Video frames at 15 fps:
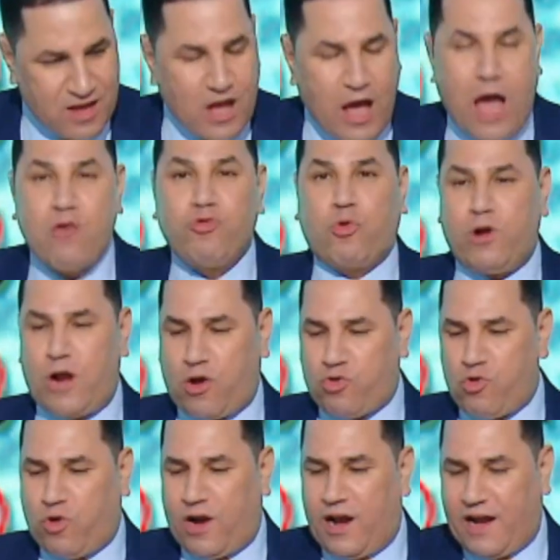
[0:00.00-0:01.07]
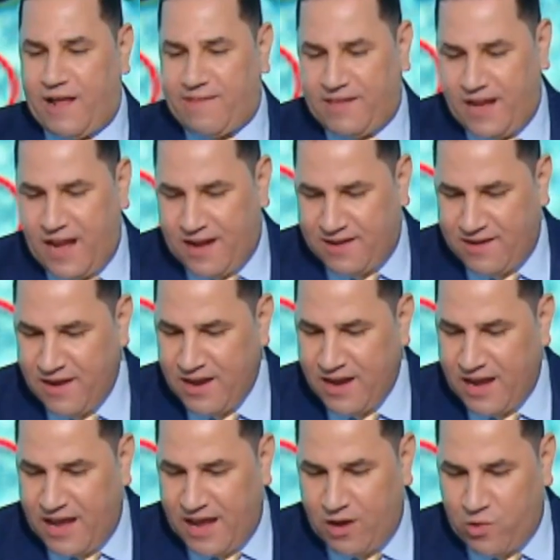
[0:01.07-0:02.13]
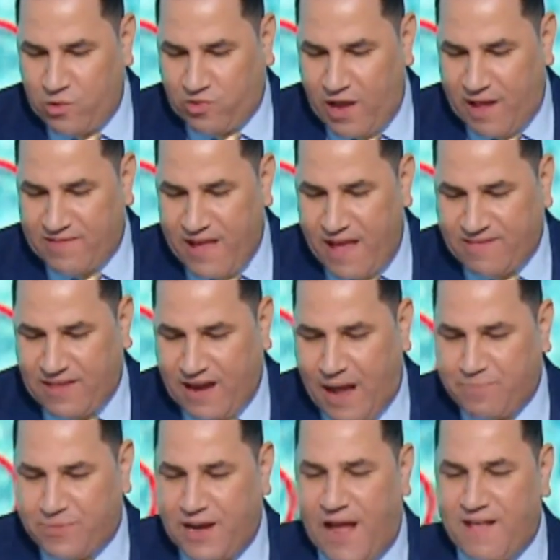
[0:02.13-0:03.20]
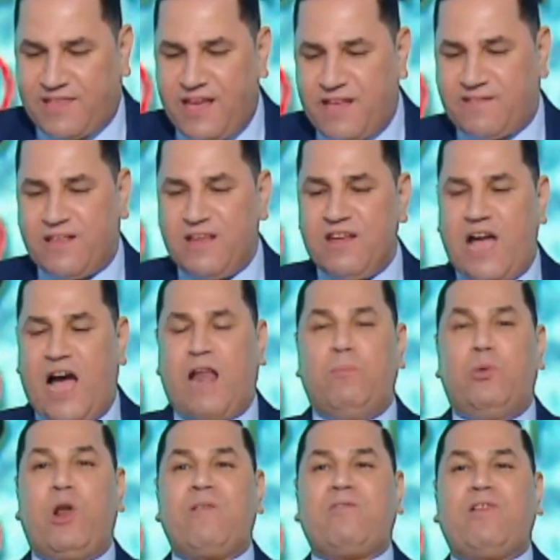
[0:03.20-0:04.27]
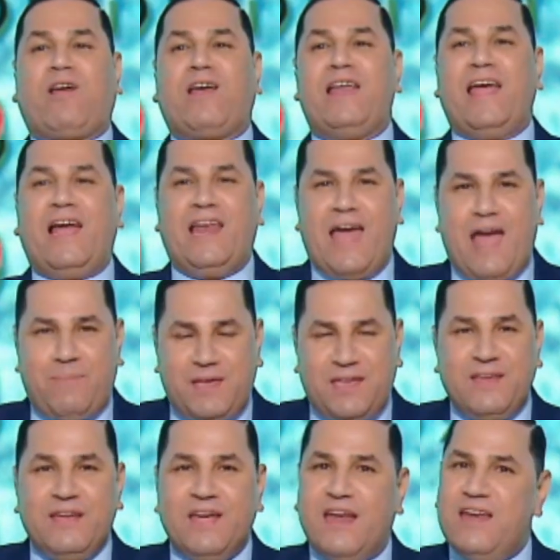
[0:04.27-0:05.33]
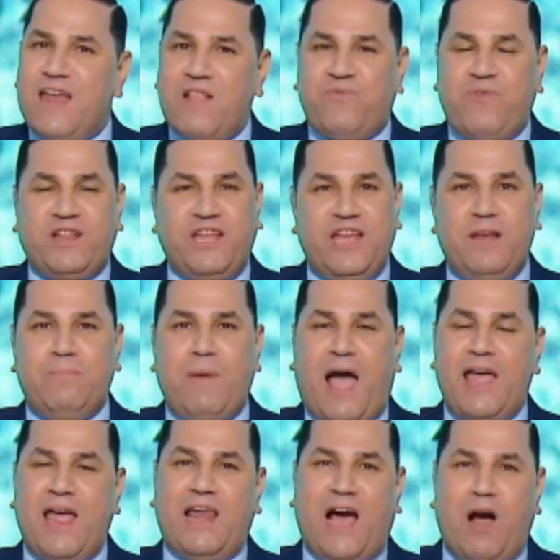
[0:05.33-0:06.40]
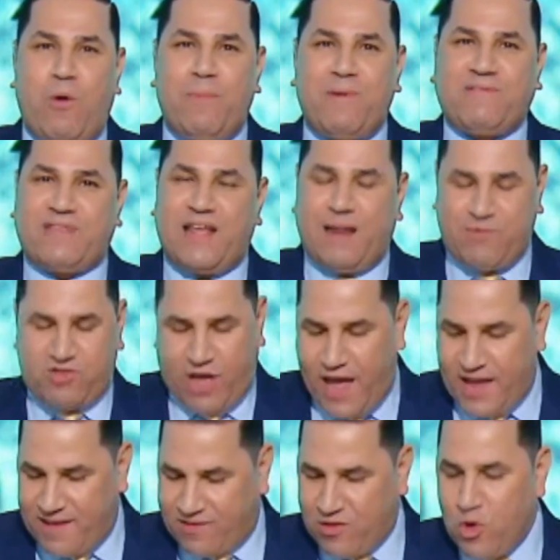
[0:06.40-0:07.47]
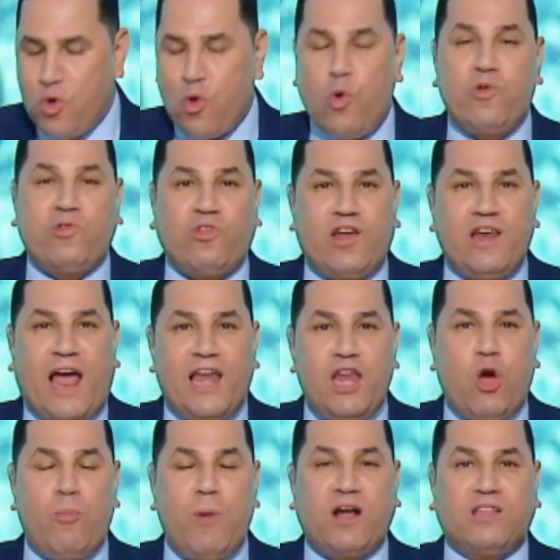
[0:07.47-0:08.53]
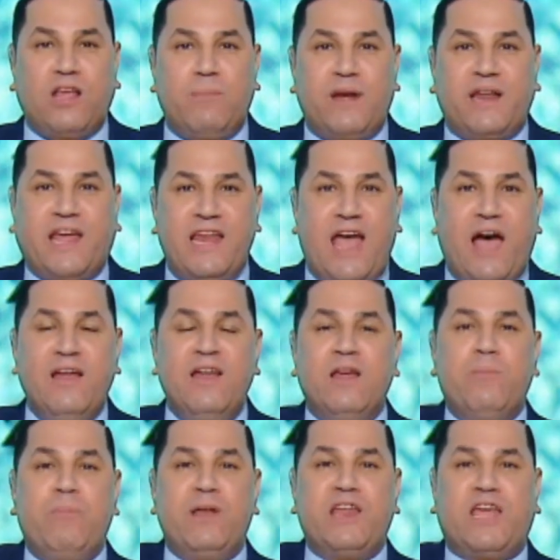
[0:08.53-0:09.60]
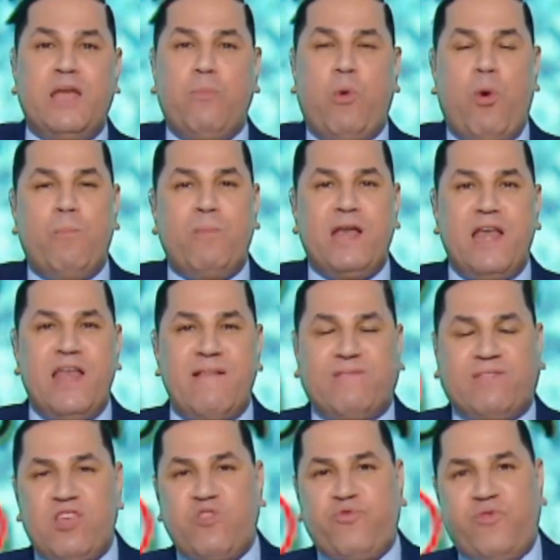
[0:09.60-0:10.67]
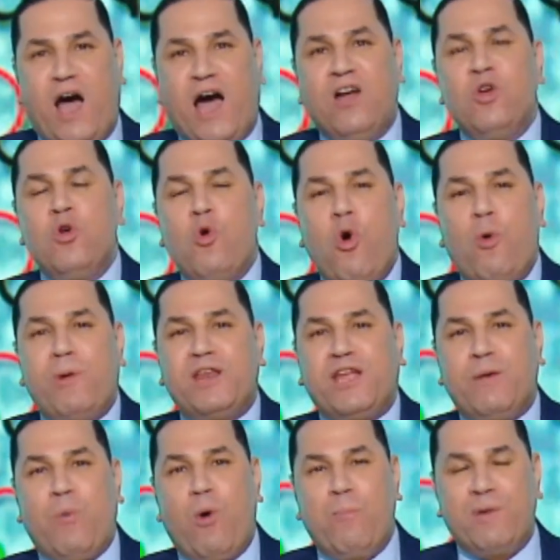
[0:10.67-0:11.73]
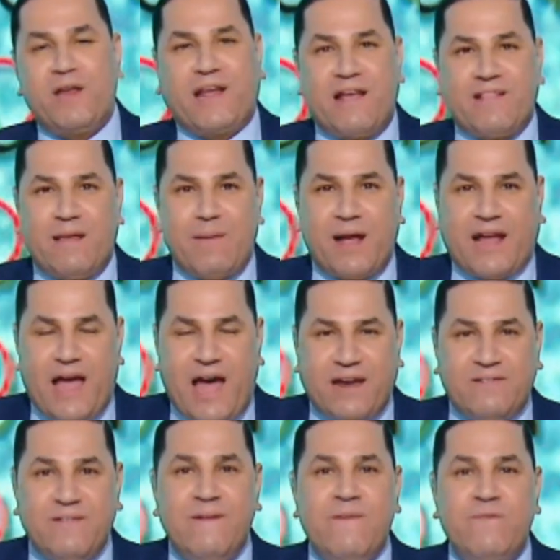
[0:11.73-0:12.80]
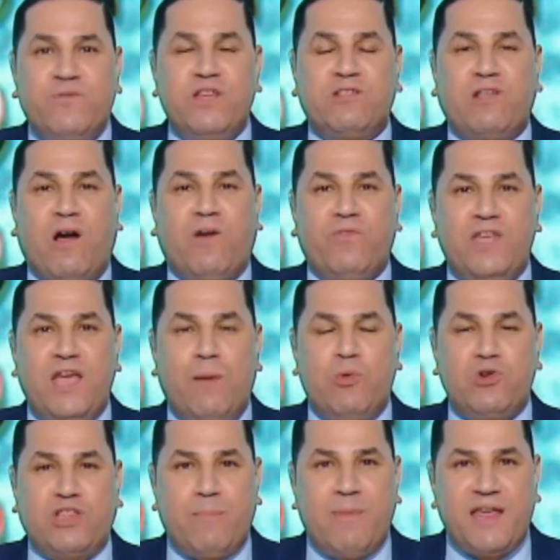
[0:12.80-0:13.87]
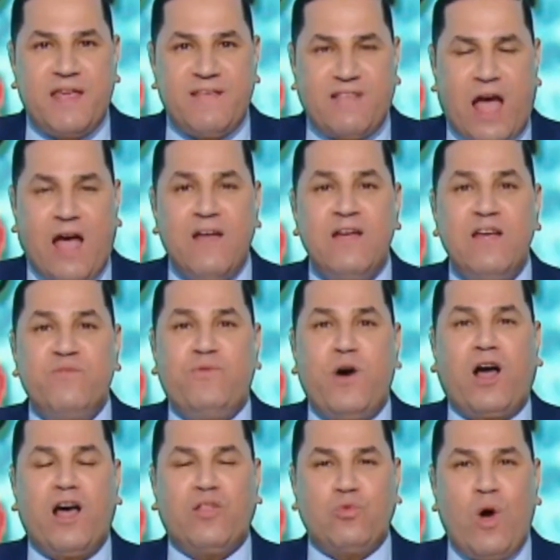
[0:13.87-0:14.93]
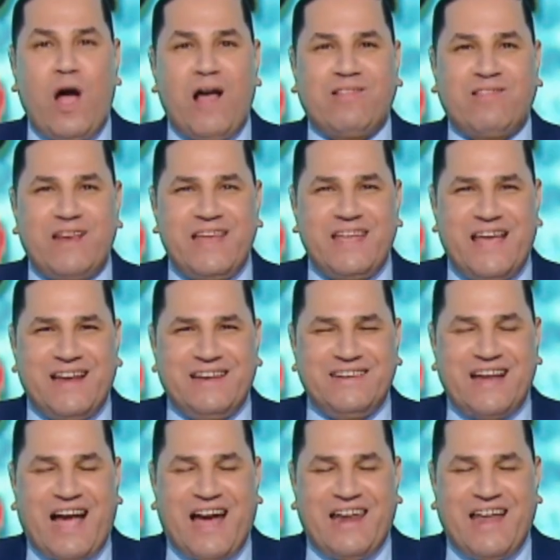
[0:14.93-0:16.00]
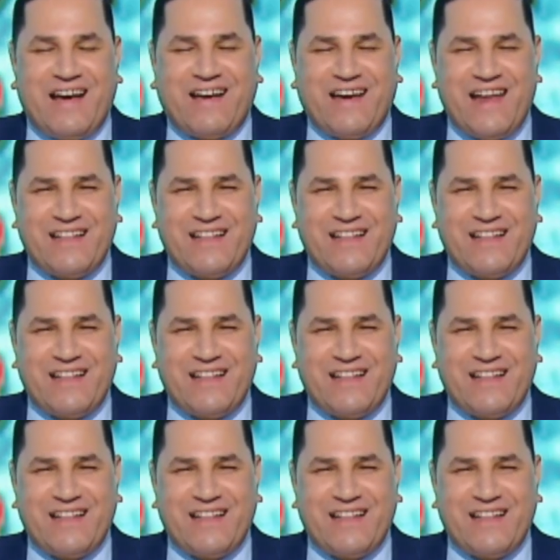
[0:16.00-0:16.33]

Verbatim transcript: اشكرك شكرا جزيلا آه، الاستاذ ياسر عبد العزيز المنسق الاعلامي الناس فاتحين معايا الهوا بس انا مش عايز اثقل عليهم اكتر من كده بنجيبهم من المستشفى وبنجيبهم من كذا مكان في تغطيه متميزه فقط وحصريا على قناه